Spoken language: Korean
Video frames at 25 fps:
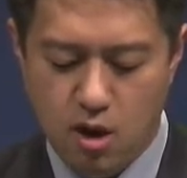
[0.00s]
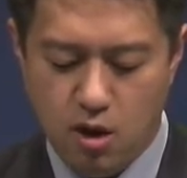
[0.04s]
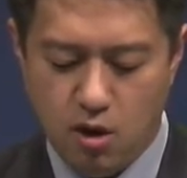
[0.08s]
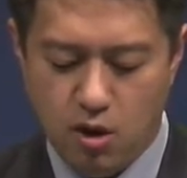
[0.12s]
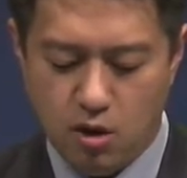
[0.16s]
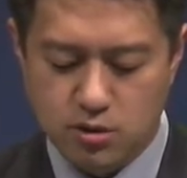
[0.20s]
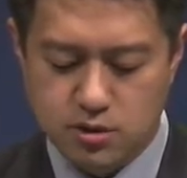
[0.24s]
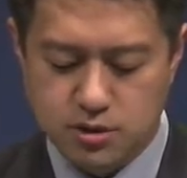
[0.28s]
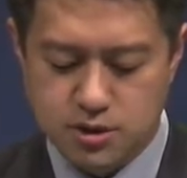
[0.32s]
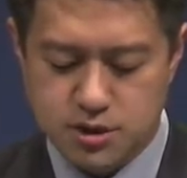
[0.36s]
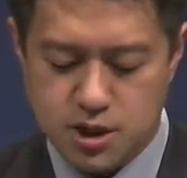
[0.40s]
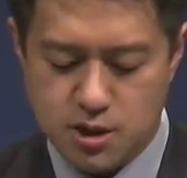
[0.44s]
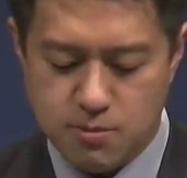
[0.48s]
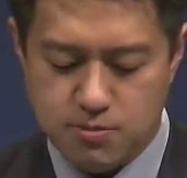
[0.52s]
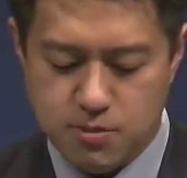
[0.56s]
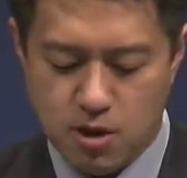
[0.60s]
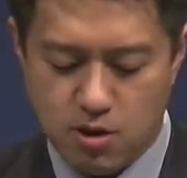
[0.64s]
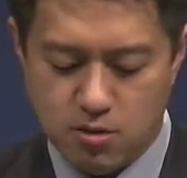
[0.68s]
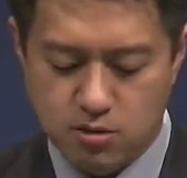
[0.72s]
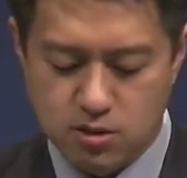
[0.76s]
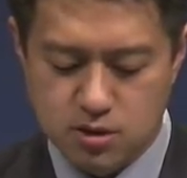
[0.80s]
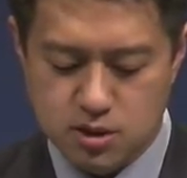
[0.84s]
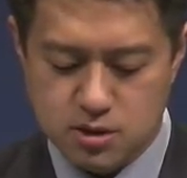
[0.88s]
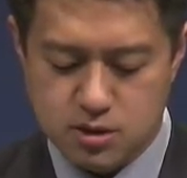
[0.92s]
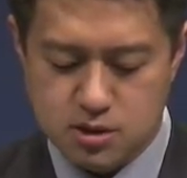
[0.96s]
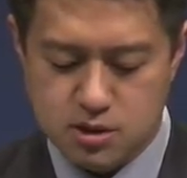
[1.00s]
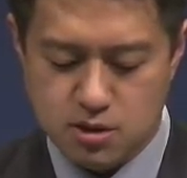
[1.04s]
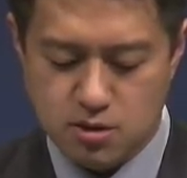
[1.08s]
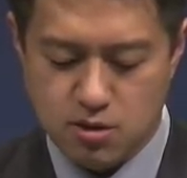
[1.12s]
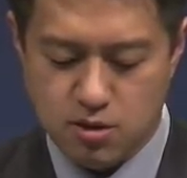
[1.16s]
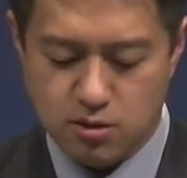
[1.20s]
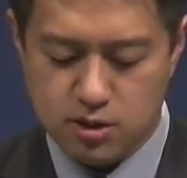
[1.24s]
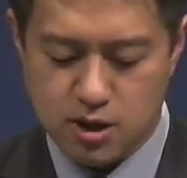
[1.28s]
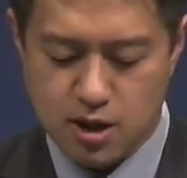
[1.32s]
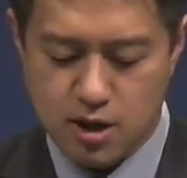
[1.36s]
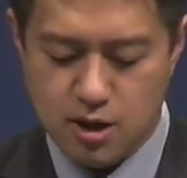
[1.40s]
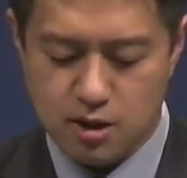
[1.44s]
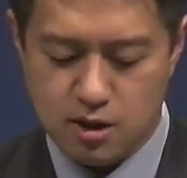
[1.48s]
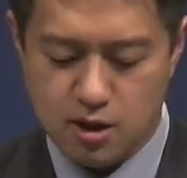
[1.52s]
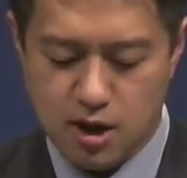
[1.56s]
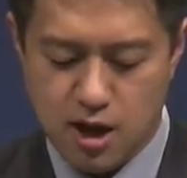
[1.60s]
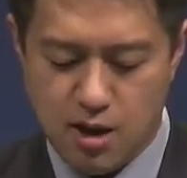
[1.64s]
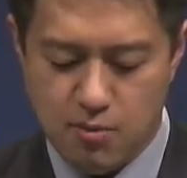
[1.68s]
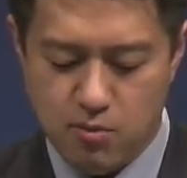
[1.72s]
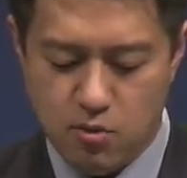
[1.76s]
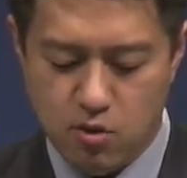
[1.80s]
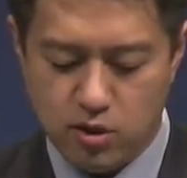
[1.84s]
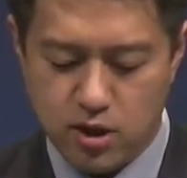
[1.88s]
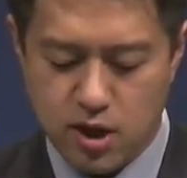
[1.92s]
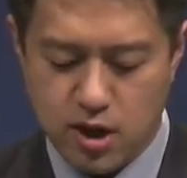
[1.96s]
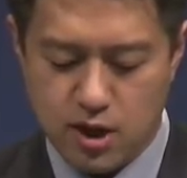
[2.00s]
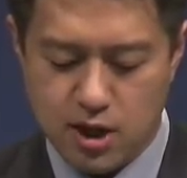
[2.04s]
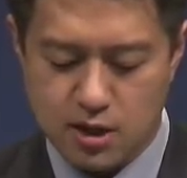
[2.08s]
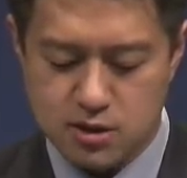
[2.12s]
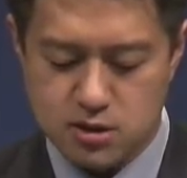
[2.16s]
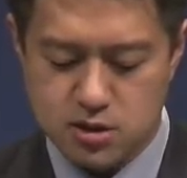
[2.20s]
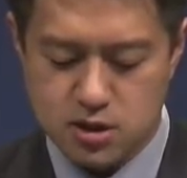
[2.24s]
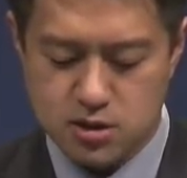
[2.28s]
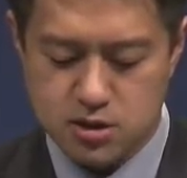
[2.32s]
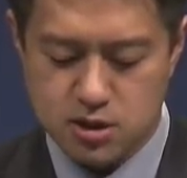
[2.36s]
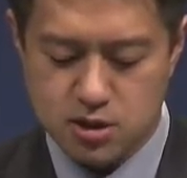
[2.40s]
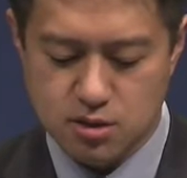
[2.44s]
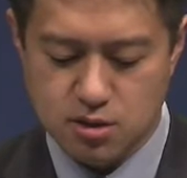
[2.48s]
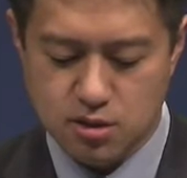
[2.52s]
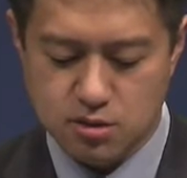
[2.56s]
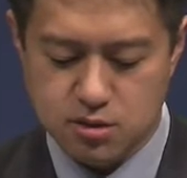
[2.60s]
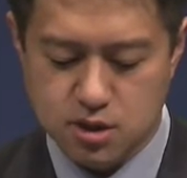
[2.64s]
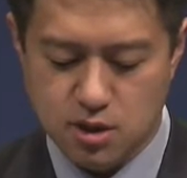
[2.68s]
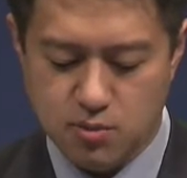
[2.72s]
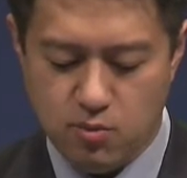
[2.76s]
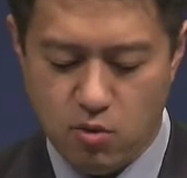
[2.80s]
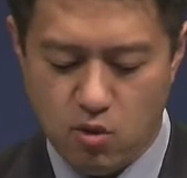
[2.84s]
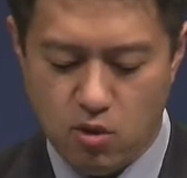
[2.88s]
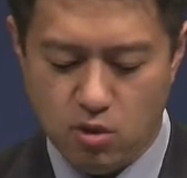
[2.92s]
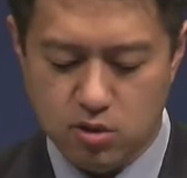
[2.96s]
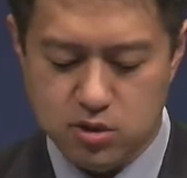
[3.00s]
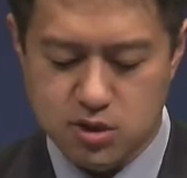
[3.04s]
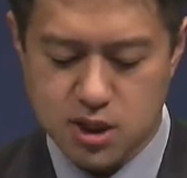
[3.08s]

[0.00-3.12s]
언제 병드시거나 감옥에 갇히신 것을 보고